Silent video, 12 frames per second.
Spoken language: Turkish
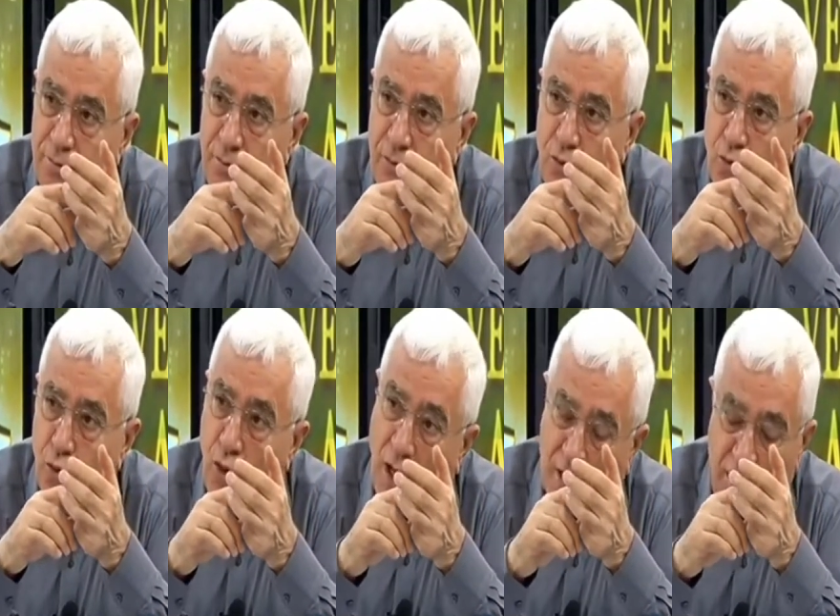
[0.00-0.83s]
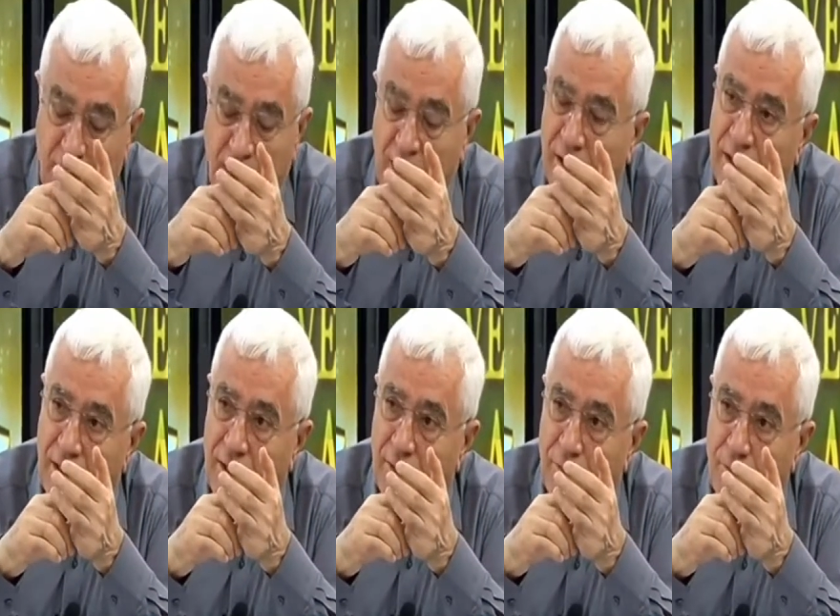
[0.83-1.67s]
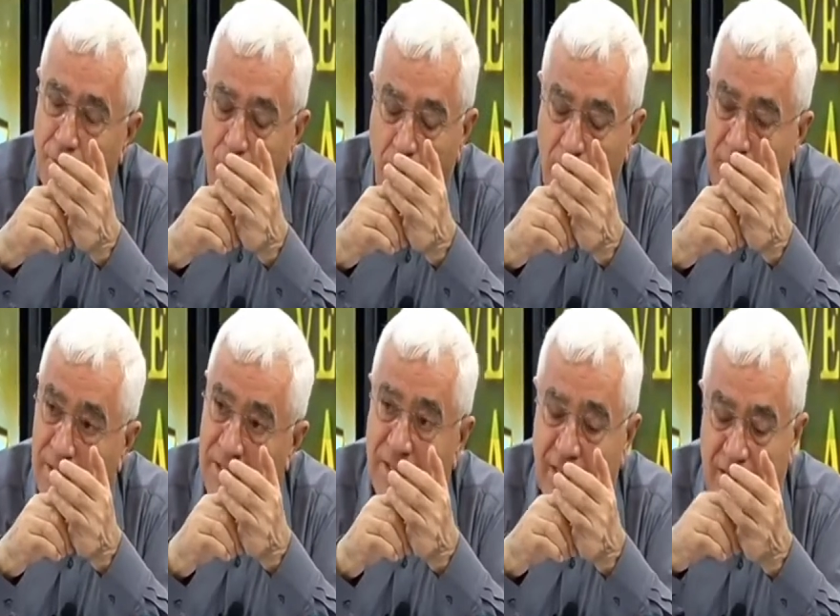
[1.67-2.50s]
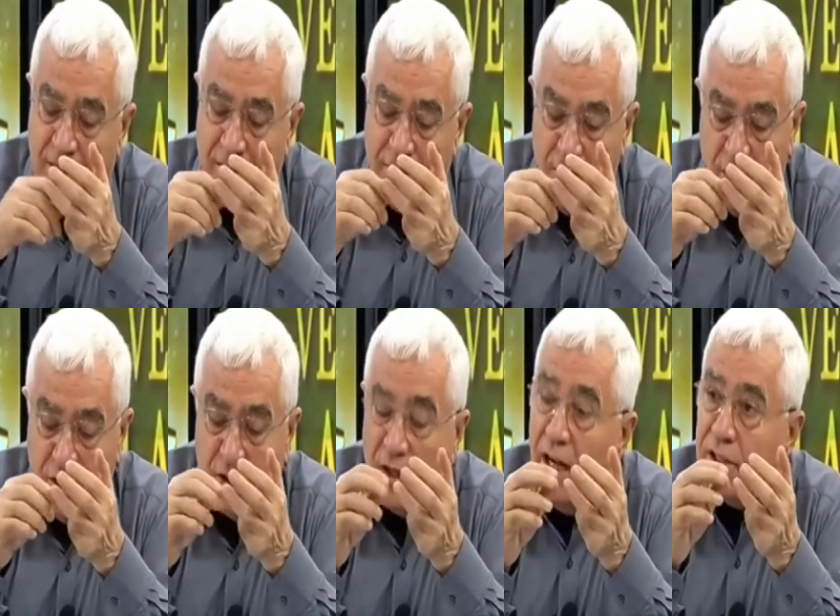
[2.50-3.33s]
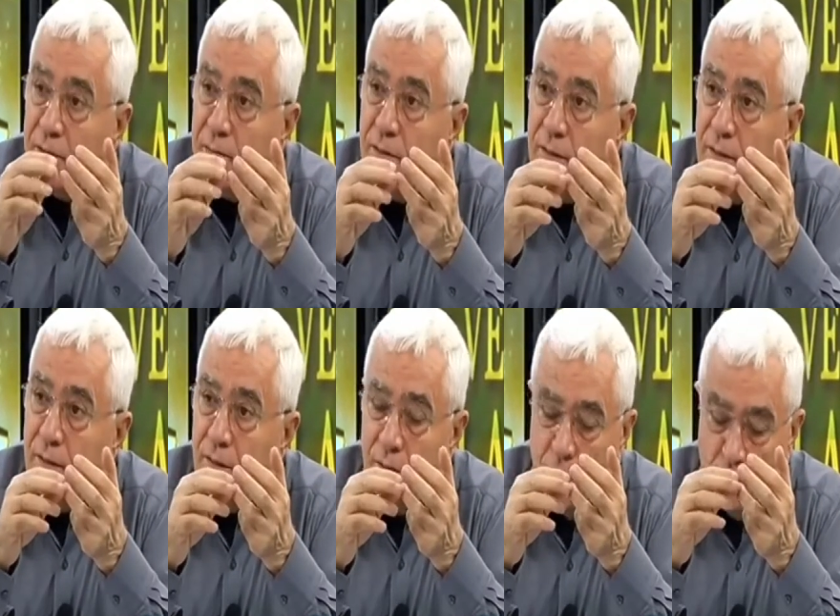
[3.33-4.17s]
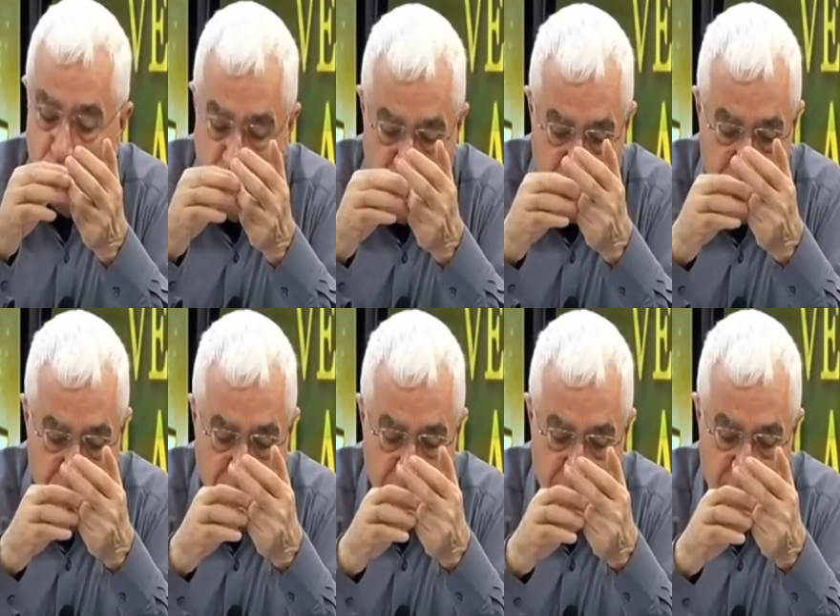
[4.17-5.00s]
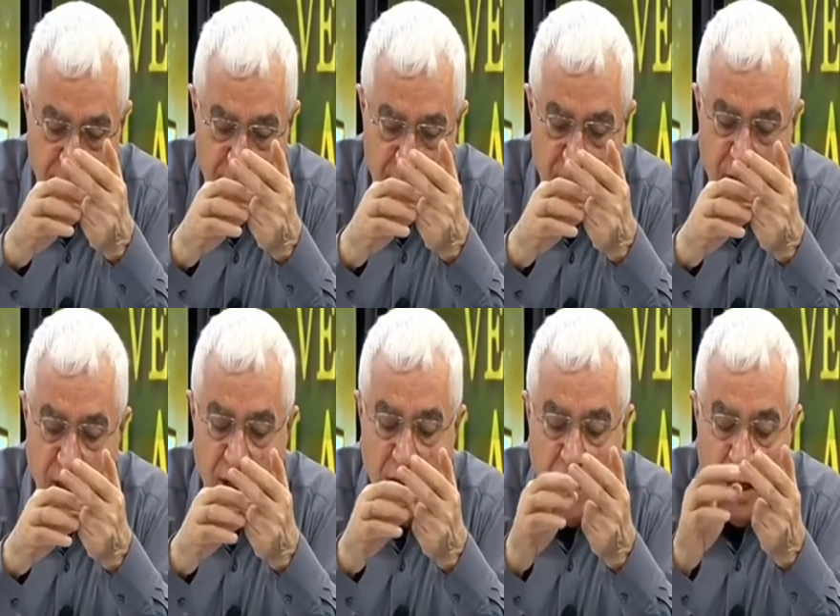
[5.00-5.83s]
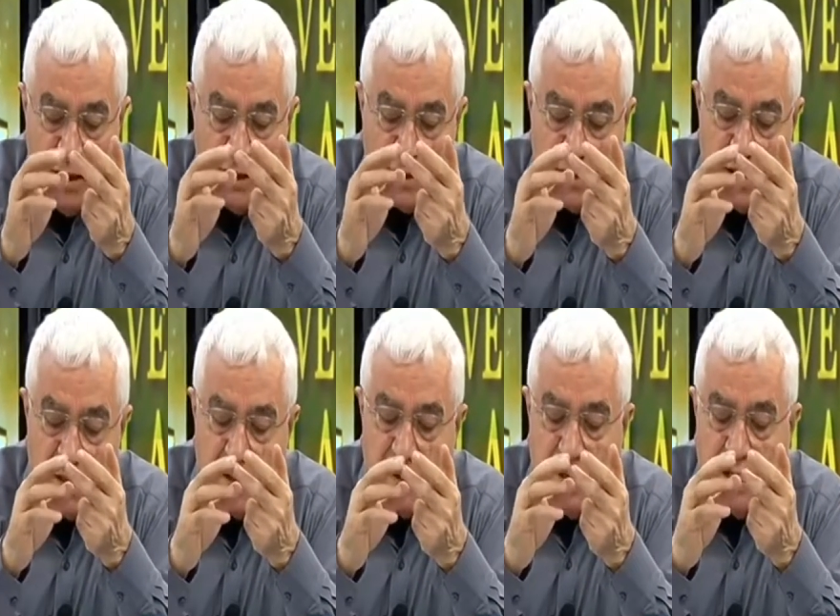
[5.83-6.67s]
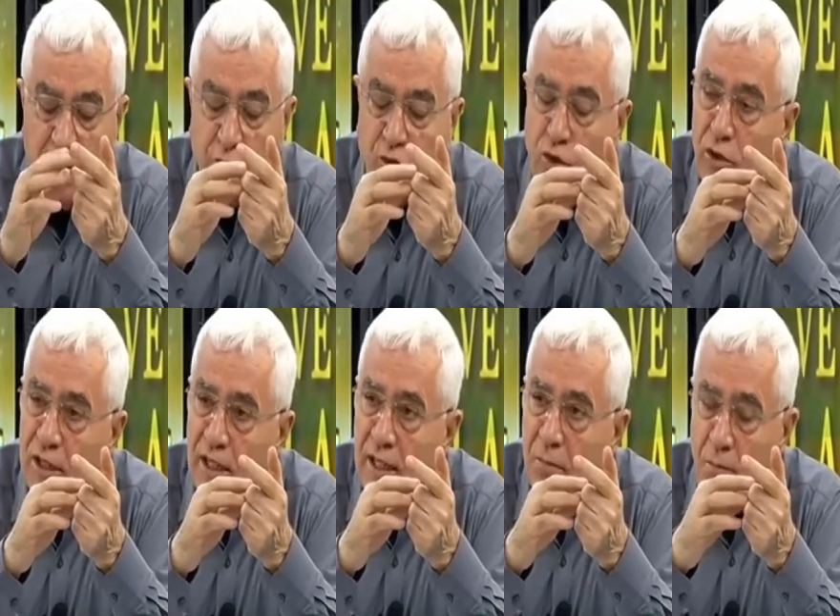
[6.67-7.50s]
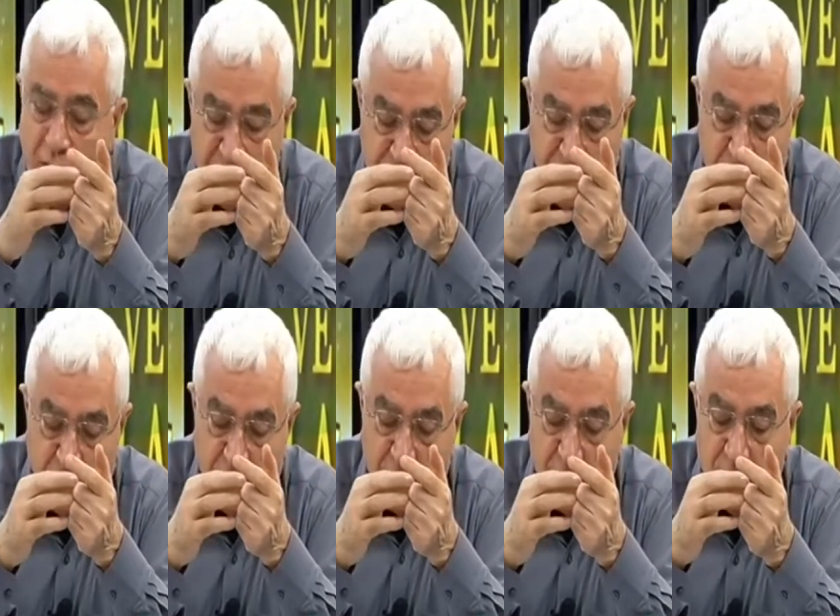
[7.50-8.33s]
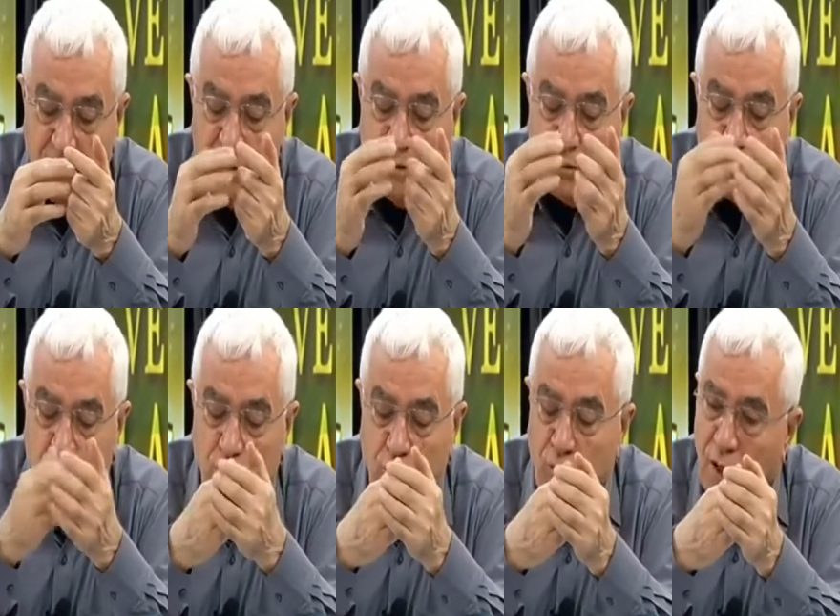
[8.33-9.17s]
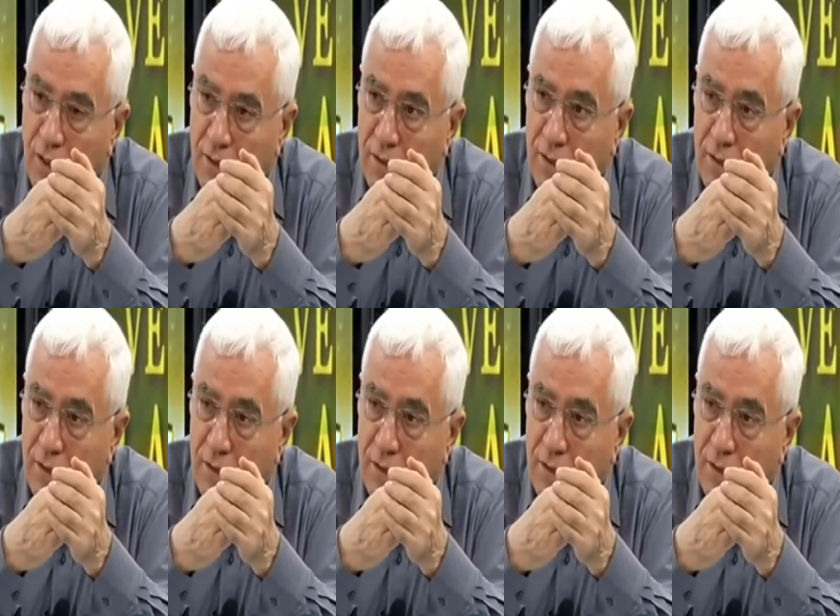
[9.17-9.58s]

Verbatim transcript: kul hakkıyla ilgili dinde de. Gasp kul hakkıyla ilgili. Aldatarak, yalan söyleyerek mal satmak Tabii. Kul hakkı.